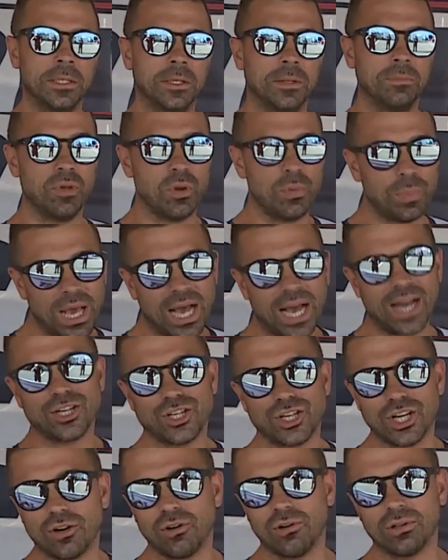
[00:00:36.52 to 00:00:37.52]
mi
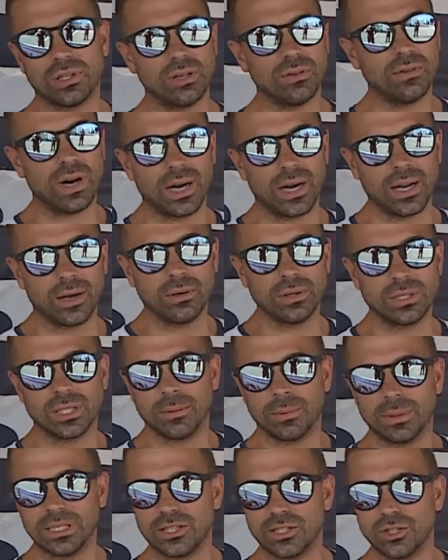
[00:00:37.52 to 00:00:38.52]
piace coltivare
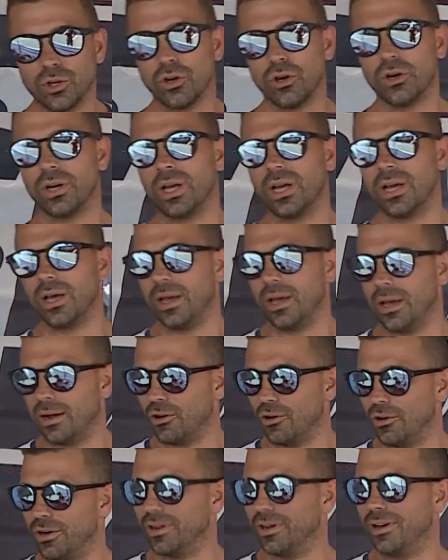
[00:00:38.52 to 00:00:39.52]
questa passione
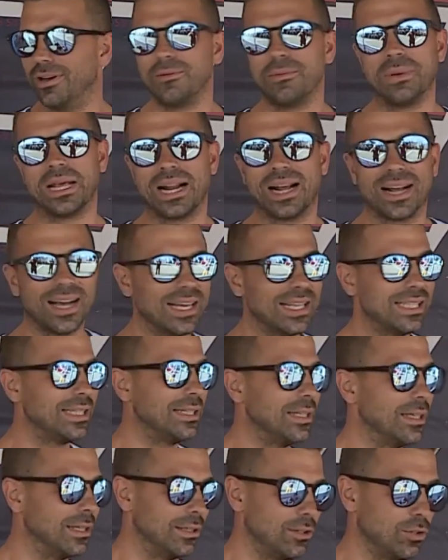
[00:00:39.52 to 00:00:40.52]
con i miei
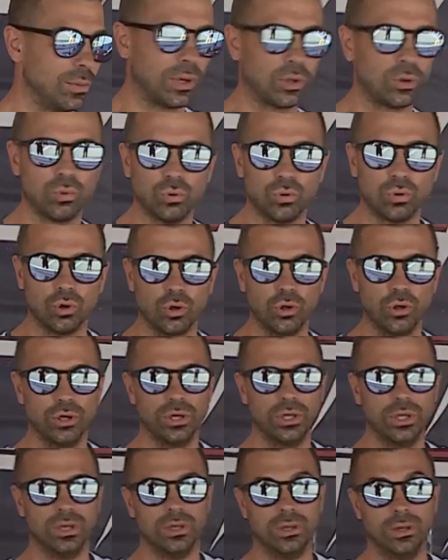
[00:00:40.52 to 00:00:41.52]
ragazzi, soprattutto
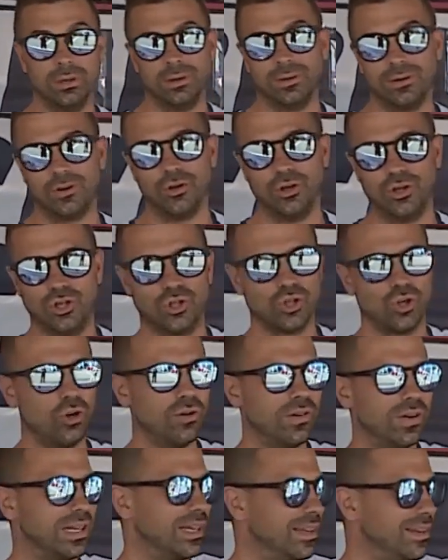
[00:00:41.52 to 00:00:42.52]
con, con i
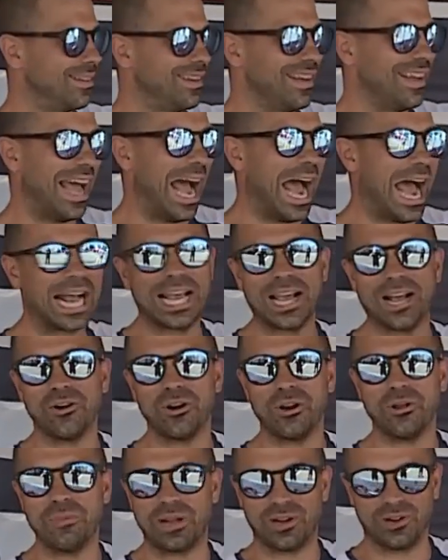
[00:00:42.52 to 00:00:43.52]
giovani, anche
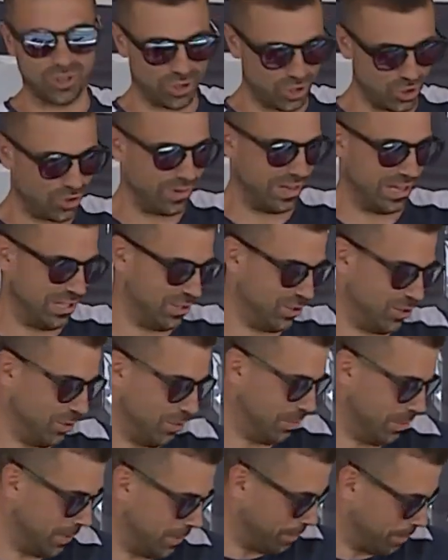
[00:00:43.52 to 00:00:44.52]
con i meno giovani insomma.